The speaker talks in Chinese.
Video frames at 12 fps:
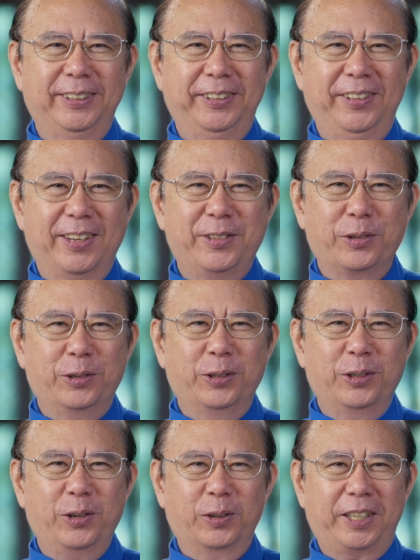愿
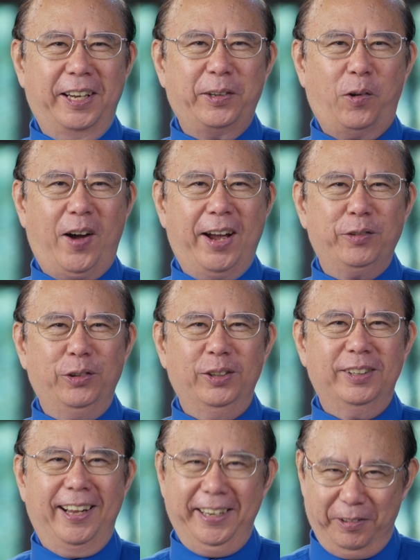主用他的话语
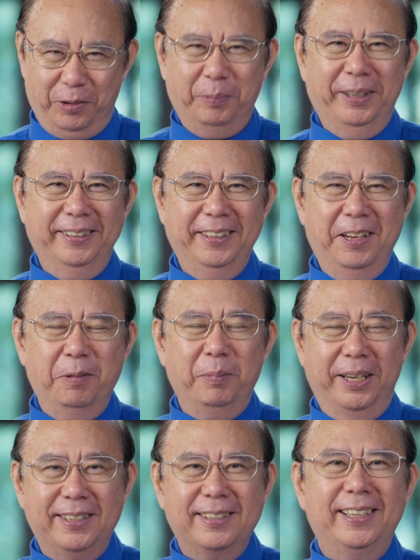带领我们
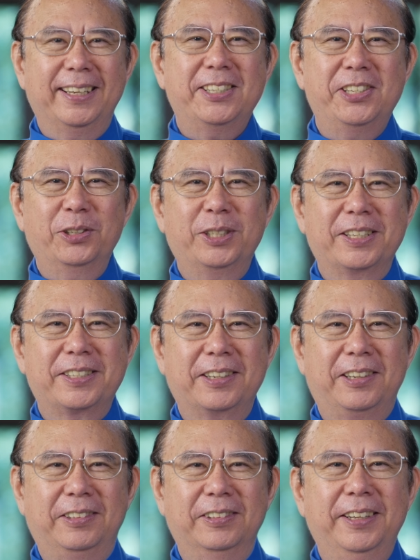每一次灵修的时
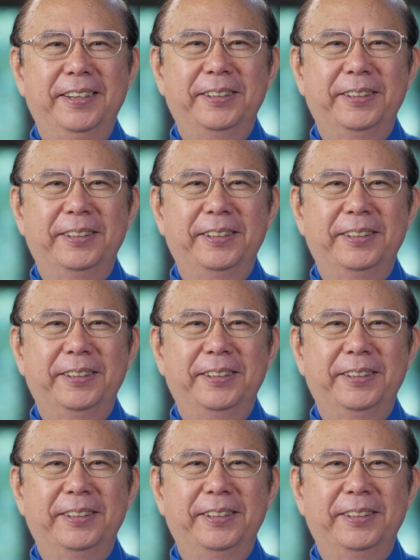候